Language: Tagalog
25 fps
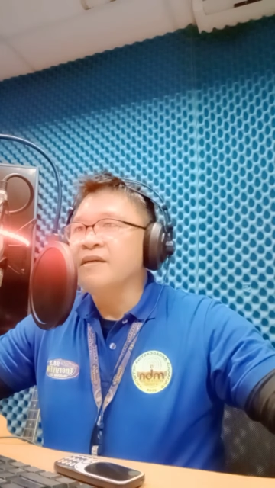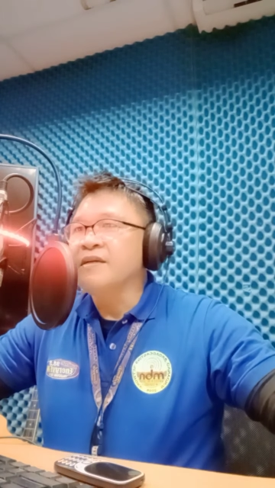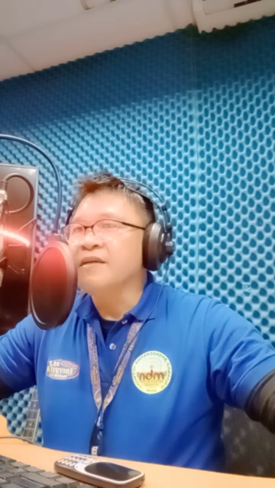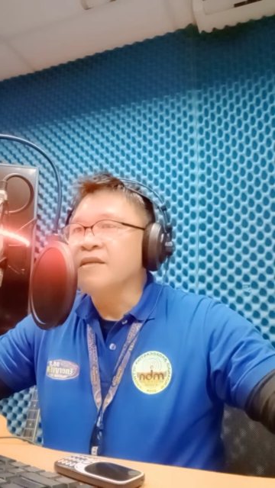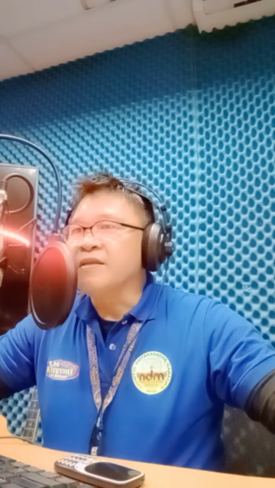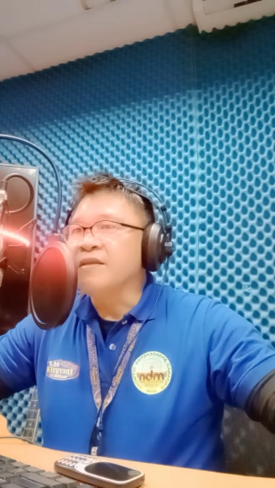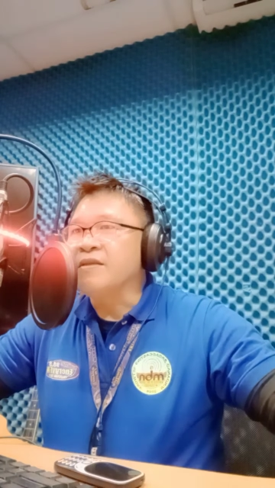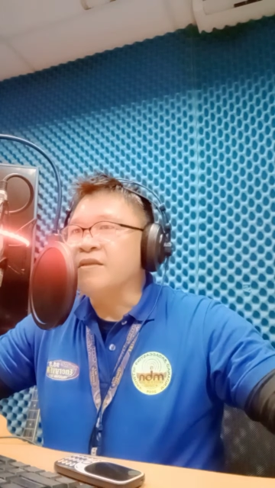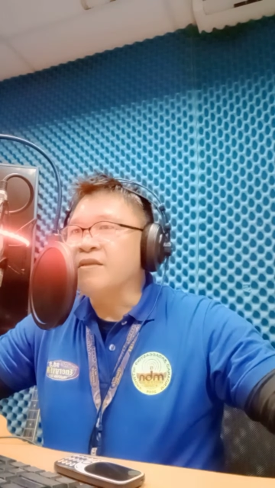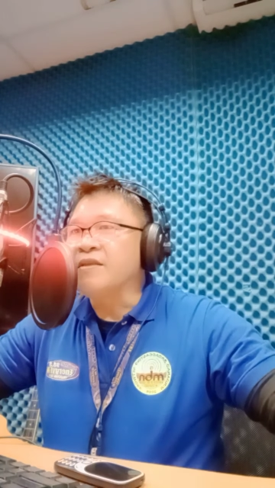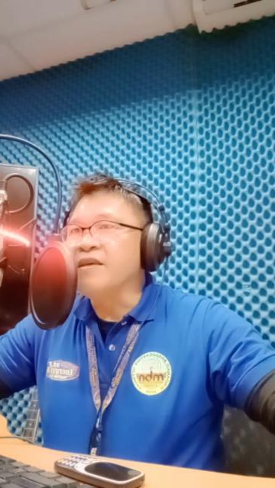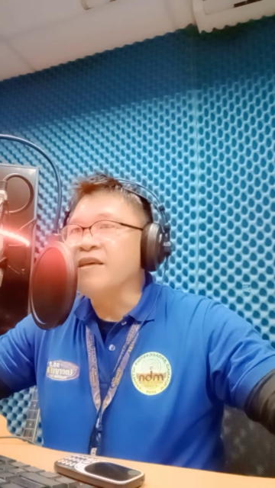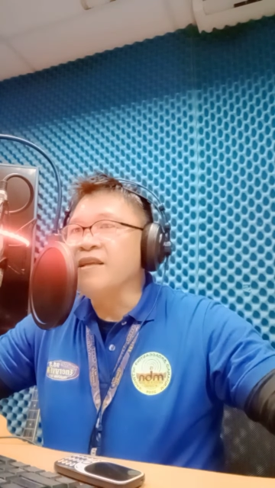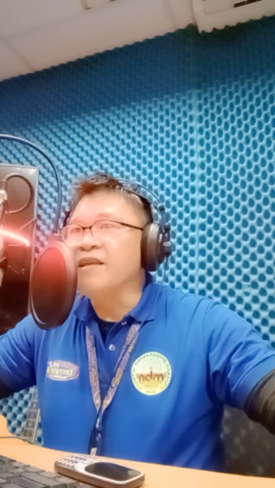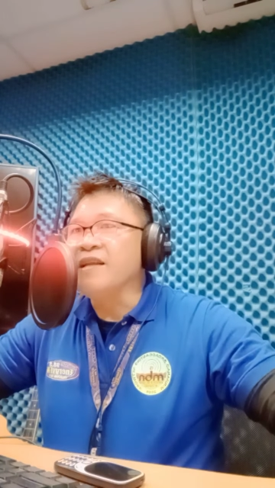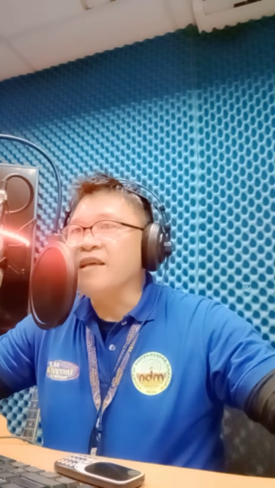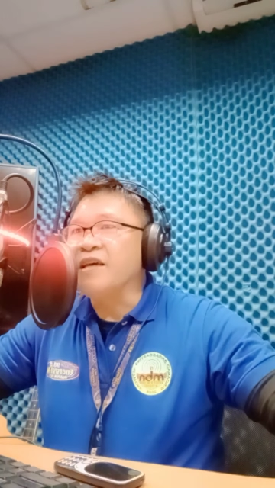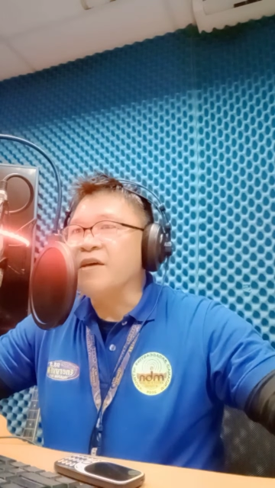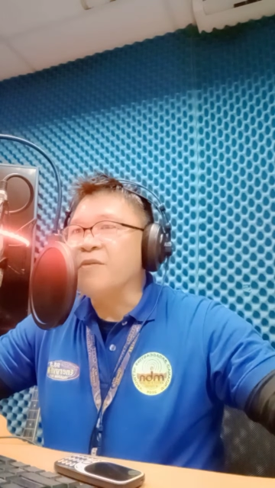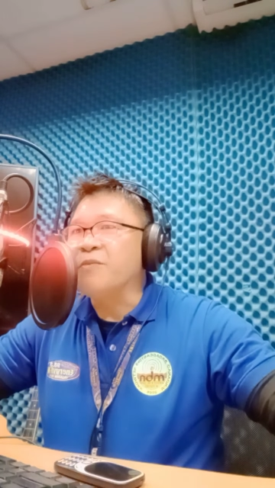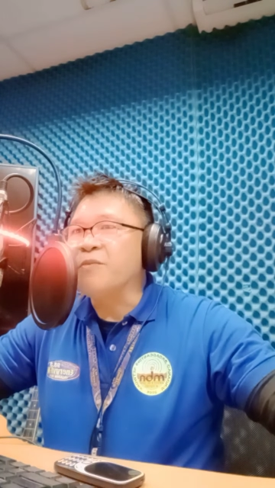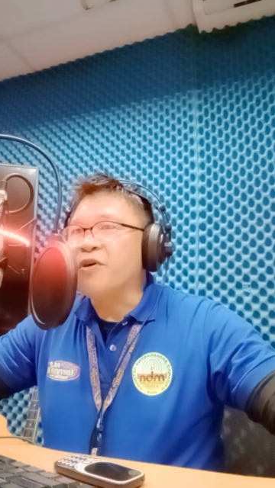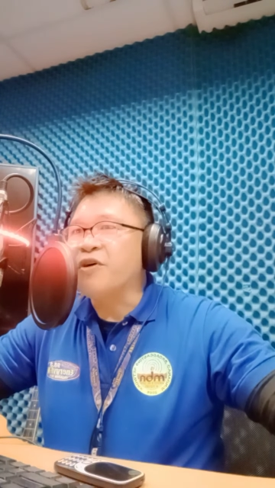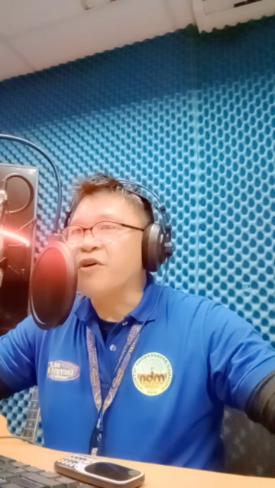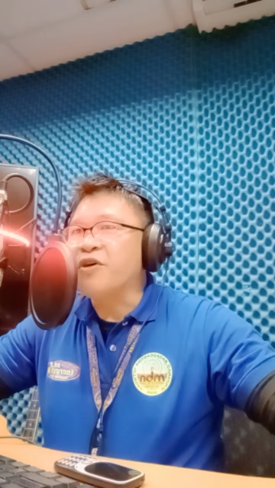Dili
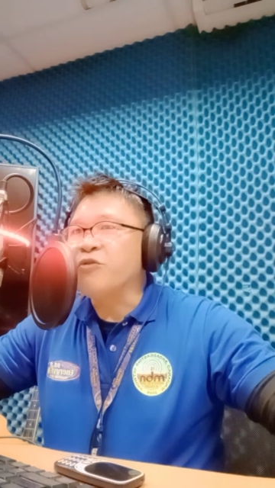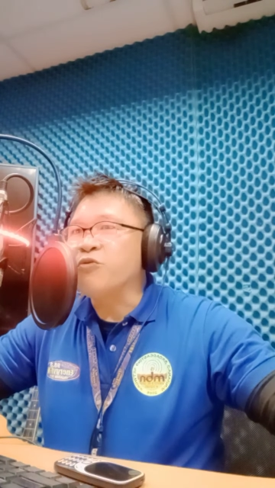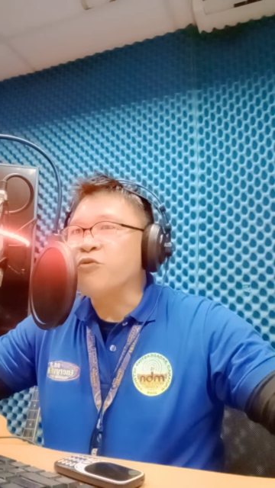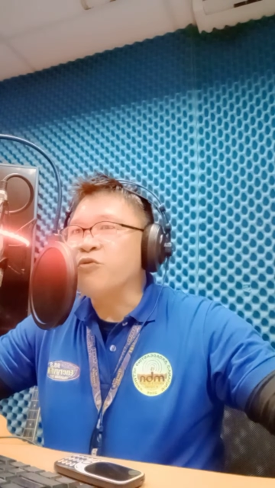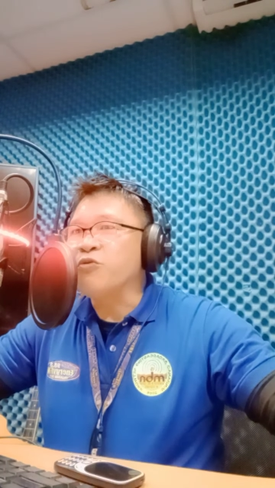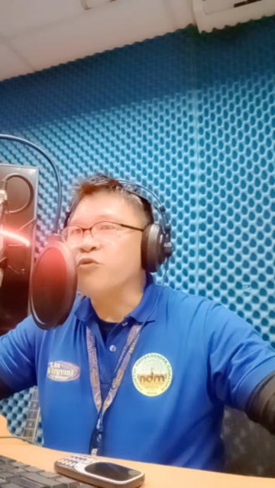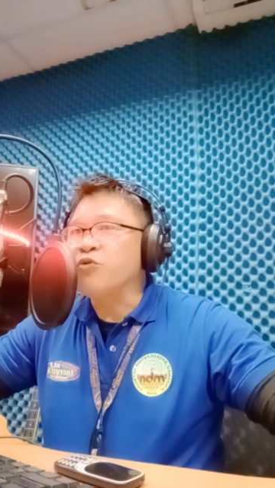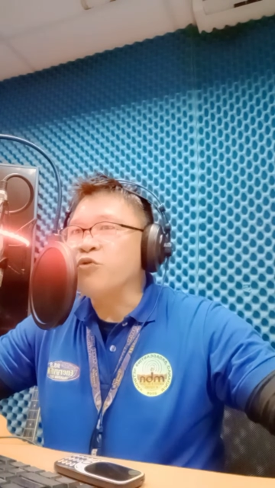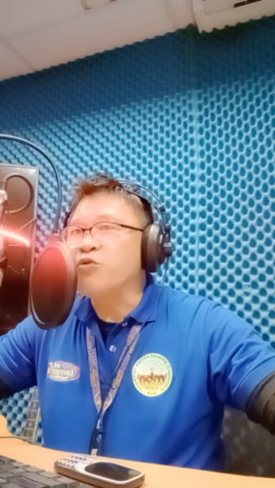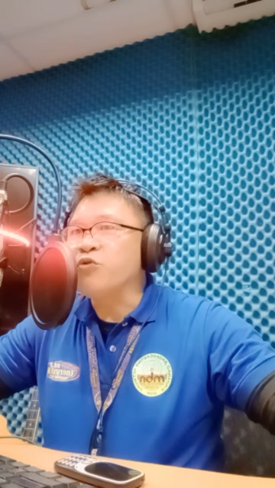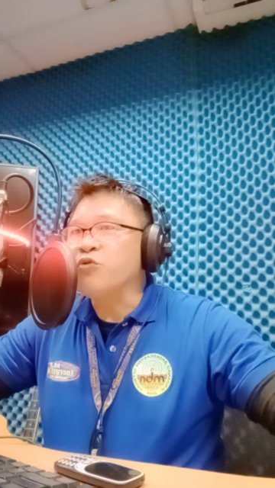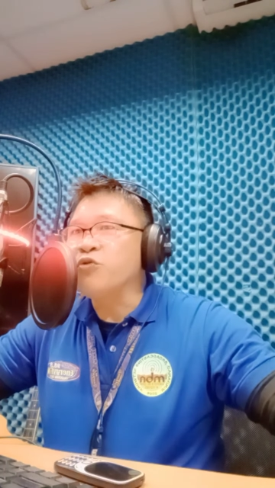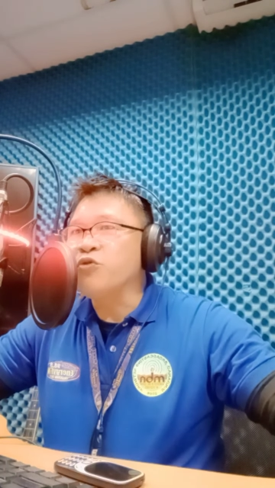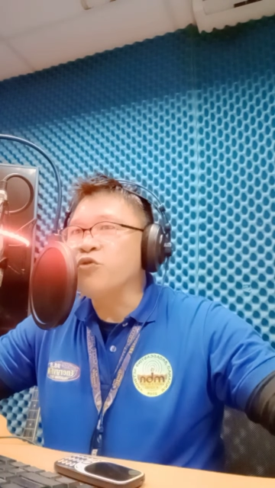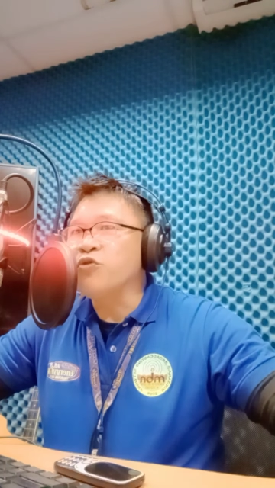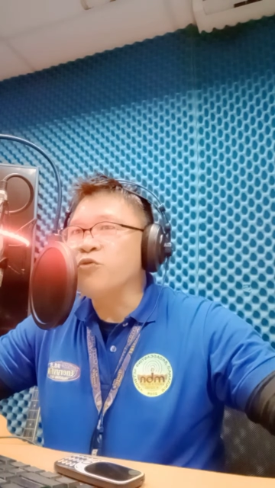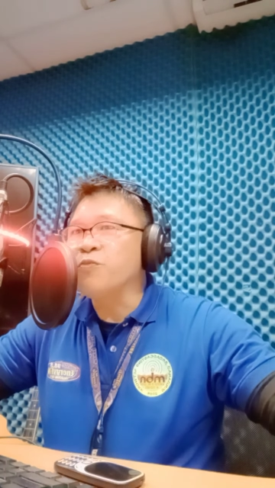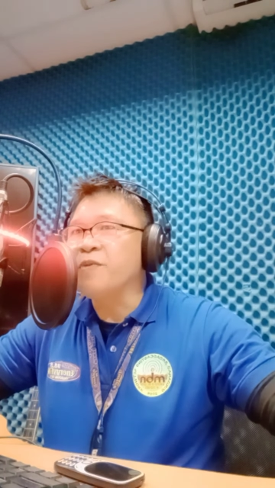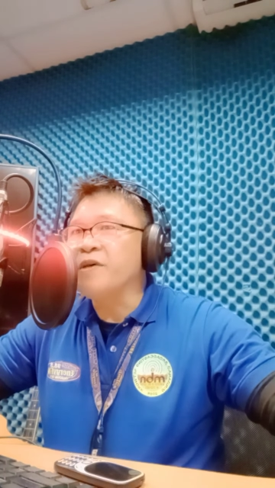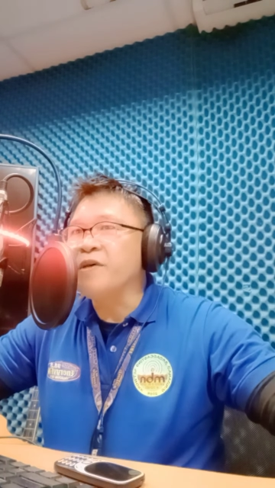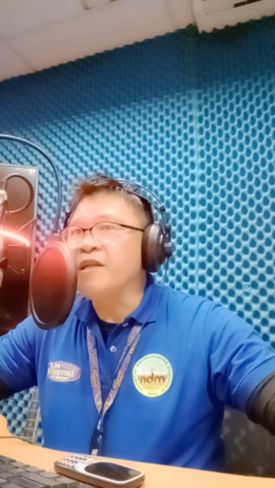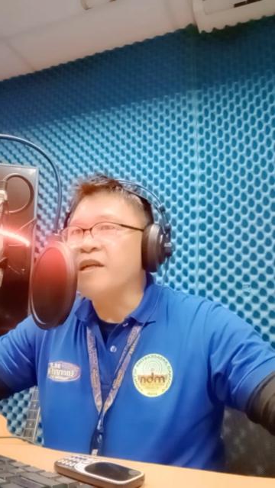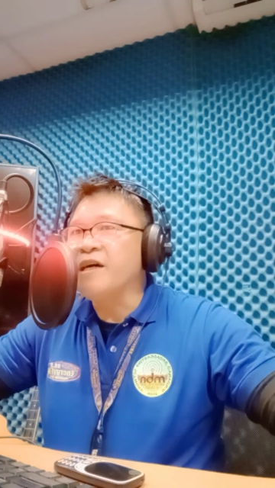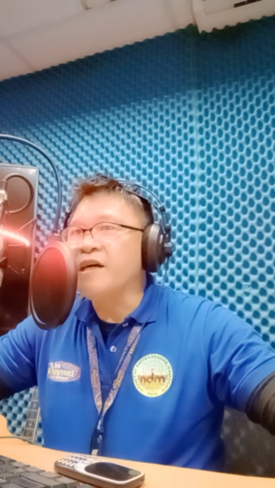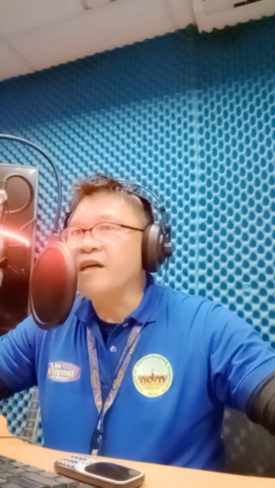mao kong tuyo
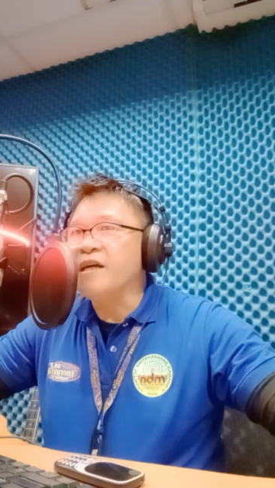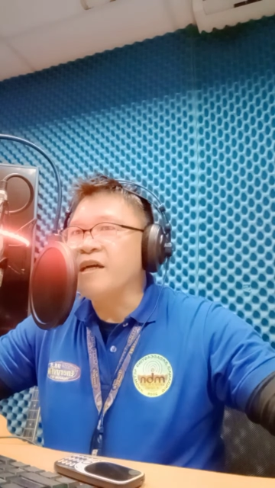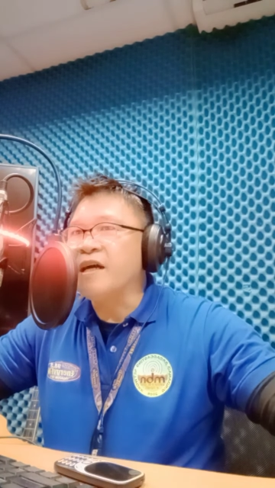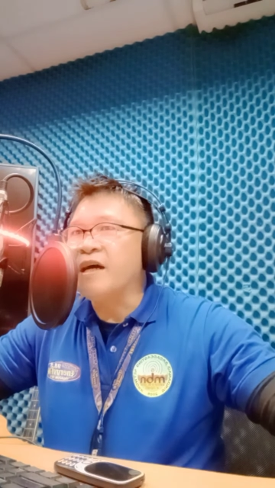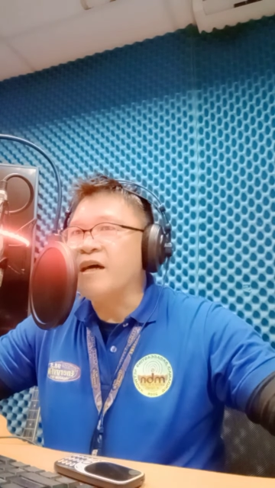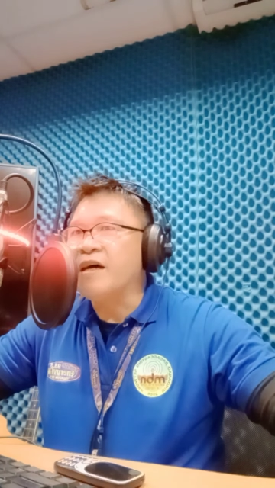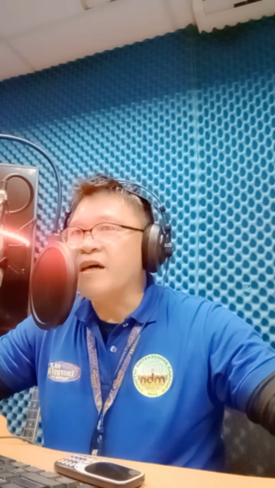pinangga